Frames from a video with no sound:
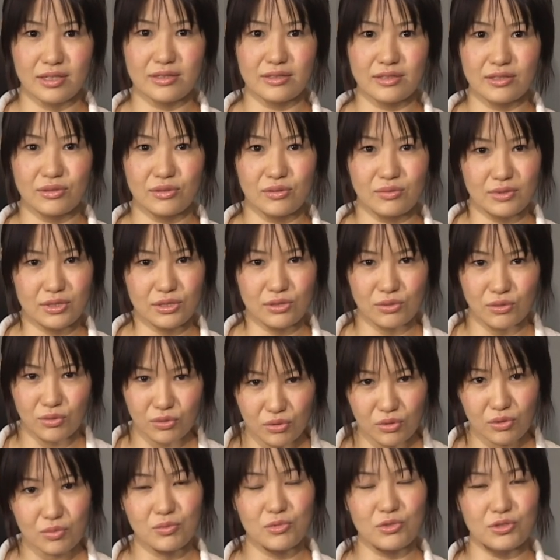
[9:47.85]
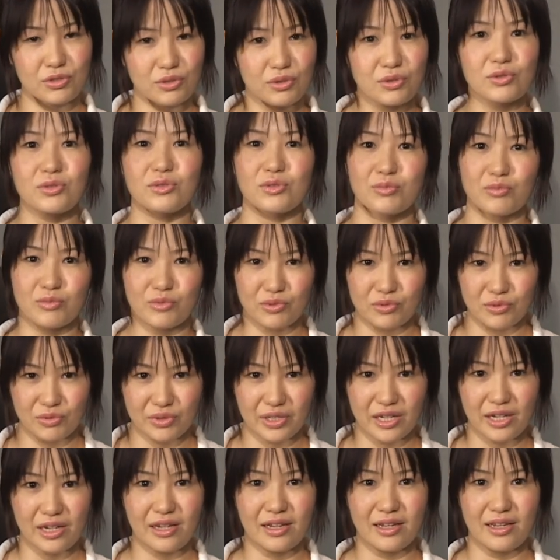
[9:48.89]
ていうのはすごく面白いと思うの
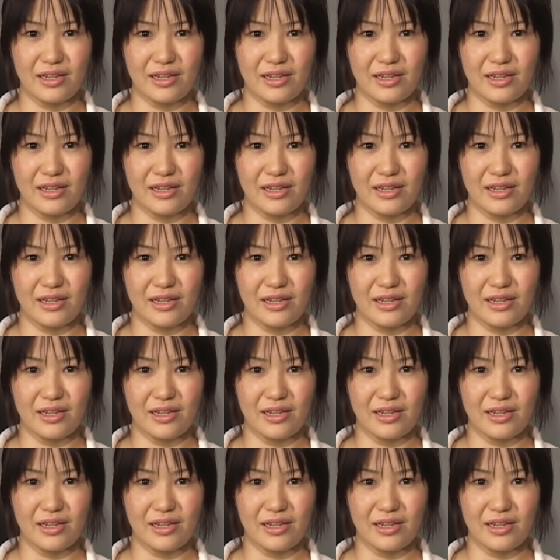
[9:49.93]
で